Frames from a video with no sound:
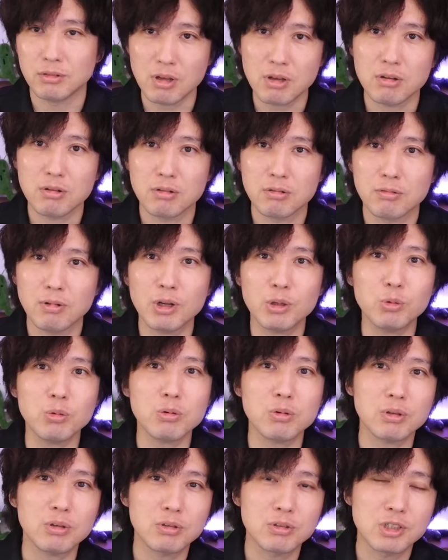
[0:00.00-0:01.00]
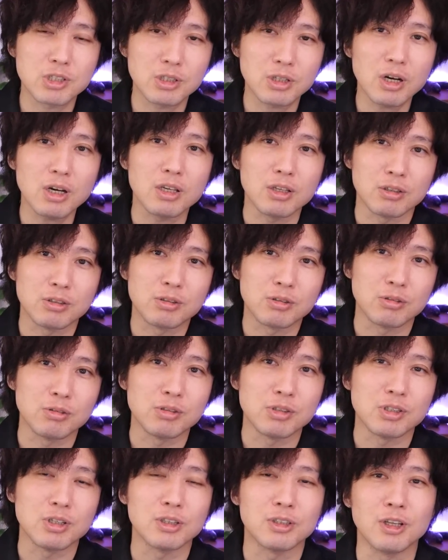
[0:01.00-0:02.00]
で割と近い
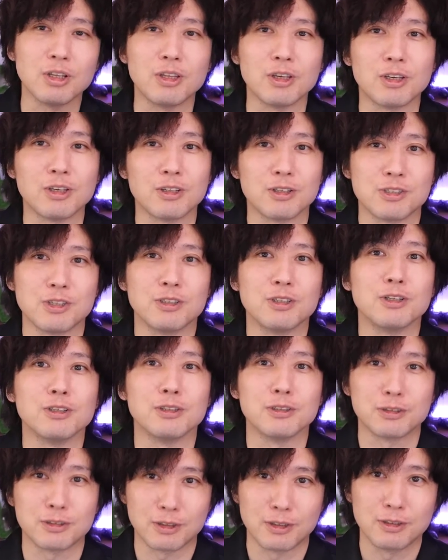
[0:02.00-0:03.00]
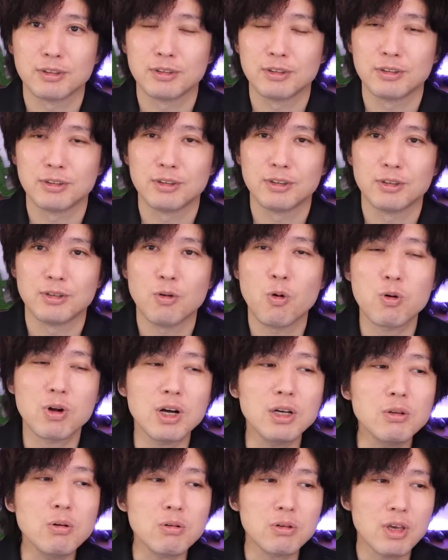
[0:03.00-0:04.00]
数字が出てきたじゃないですか
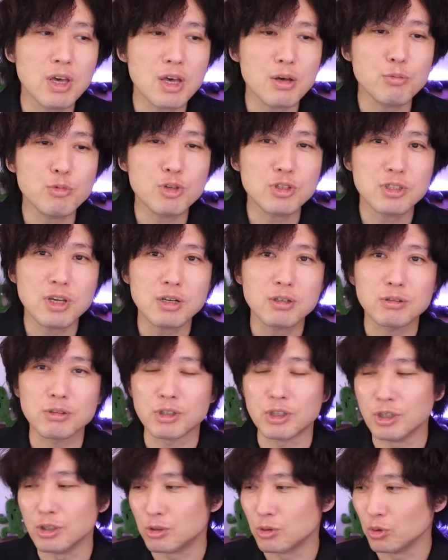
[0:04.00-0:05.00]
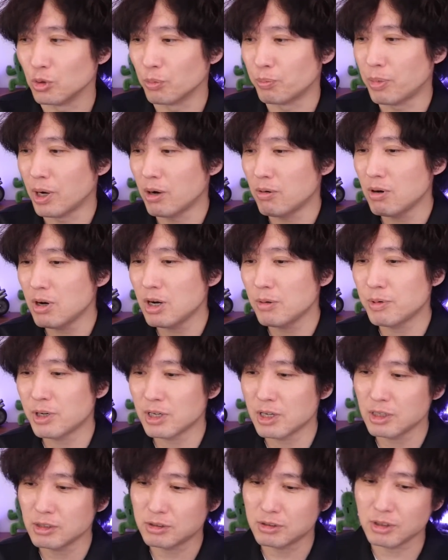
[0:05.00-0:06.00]
他のゲーム作品との
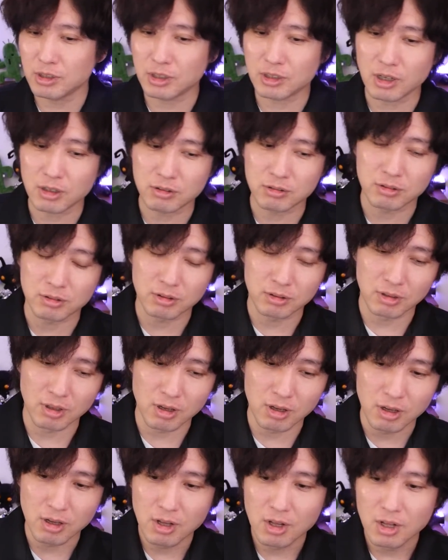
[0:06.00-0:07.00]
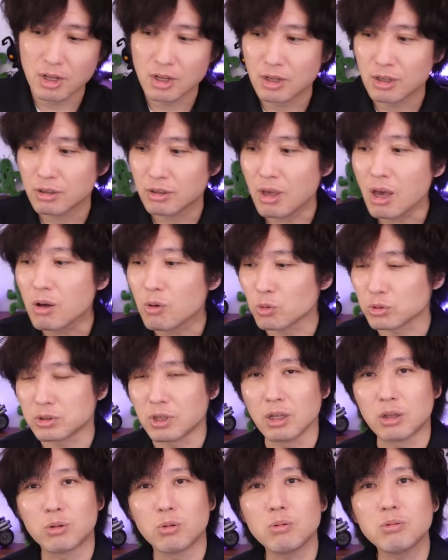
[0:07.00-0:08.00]
パワーバランス比較って結構
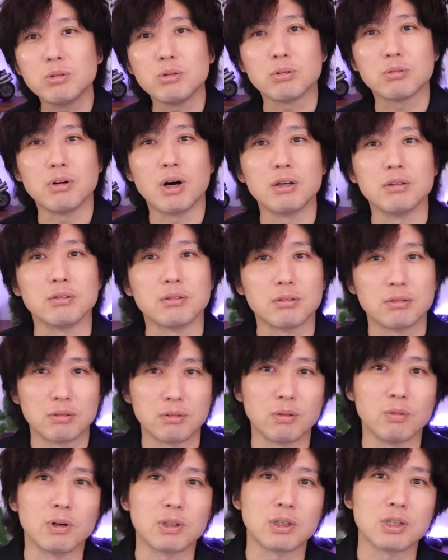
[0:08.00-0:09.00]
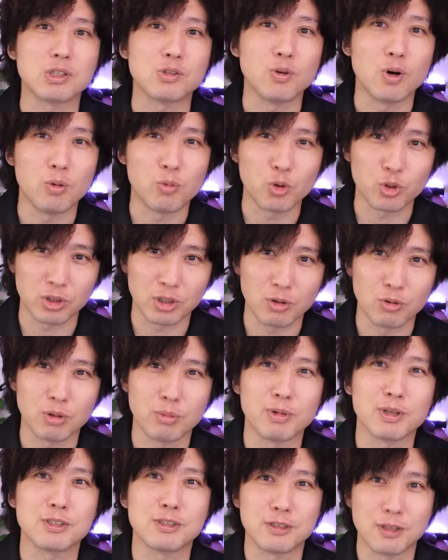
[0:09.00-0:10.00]
説得力あると私は思っており
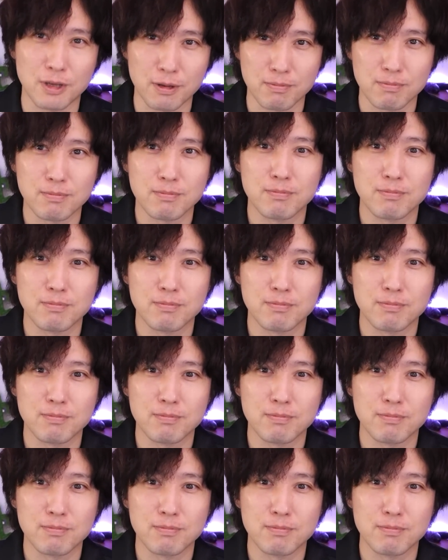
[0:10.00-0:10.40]
まして